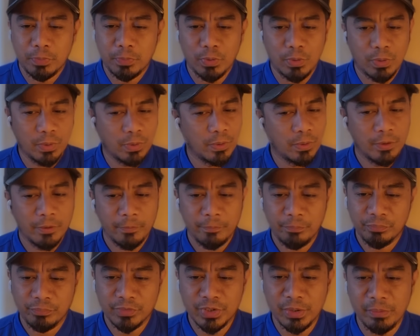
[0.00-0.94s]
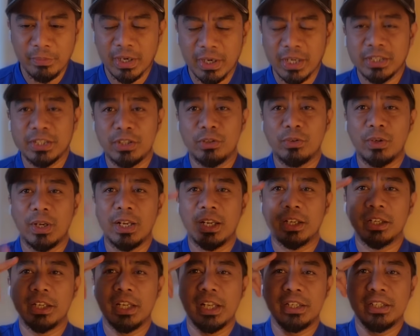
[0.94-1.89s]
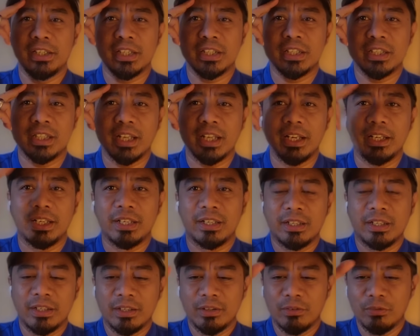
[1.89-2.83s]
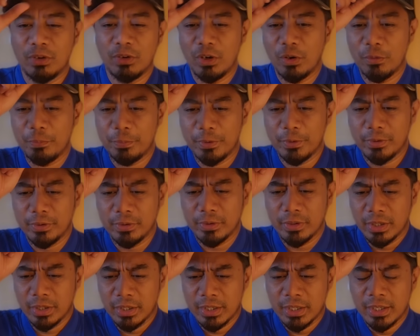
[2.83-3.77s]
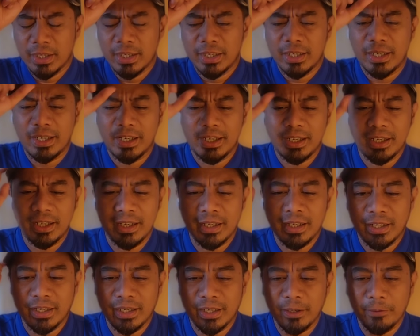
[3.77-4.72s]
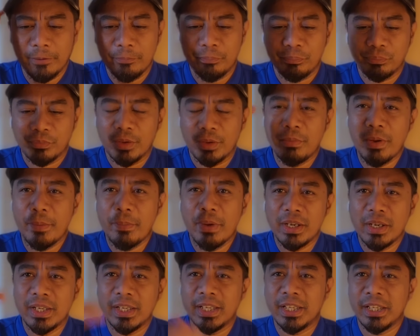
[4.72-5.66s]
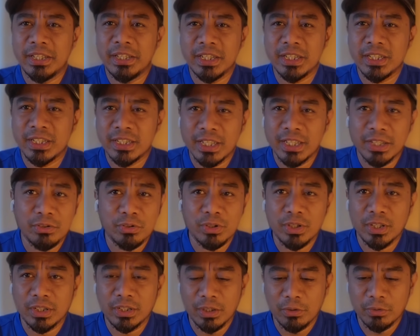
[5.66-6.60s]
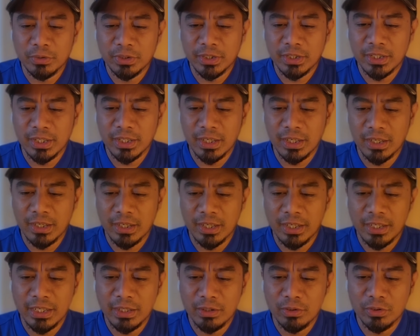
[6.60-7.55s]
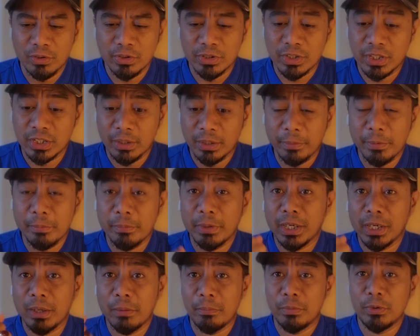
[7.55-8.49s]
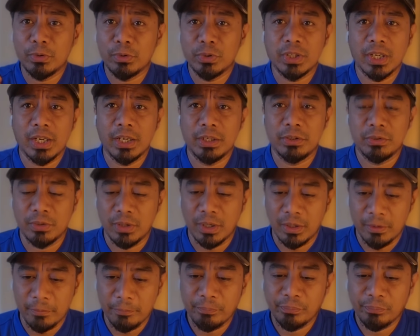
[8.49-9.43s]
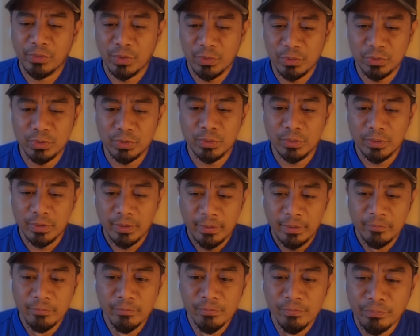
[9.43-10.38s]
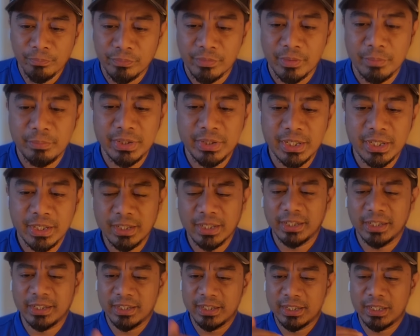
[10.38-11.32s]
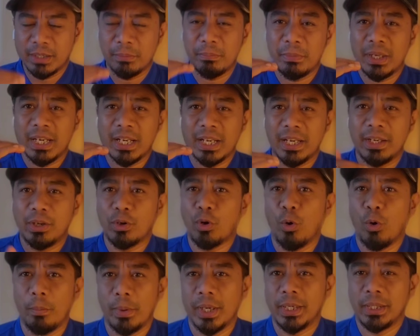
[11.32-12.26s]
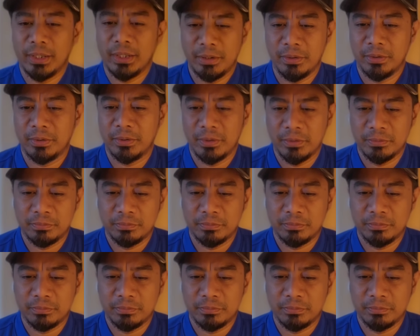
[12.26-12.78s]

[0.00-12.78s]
Uh, Terima kasih juga lah Kyrgyzstan walaupun uh, memang Kyrgyzstan sudah tahu tidak lagi lolos tetapi mereka berusaha juga untuk menyekat kemarahan Oman gitu.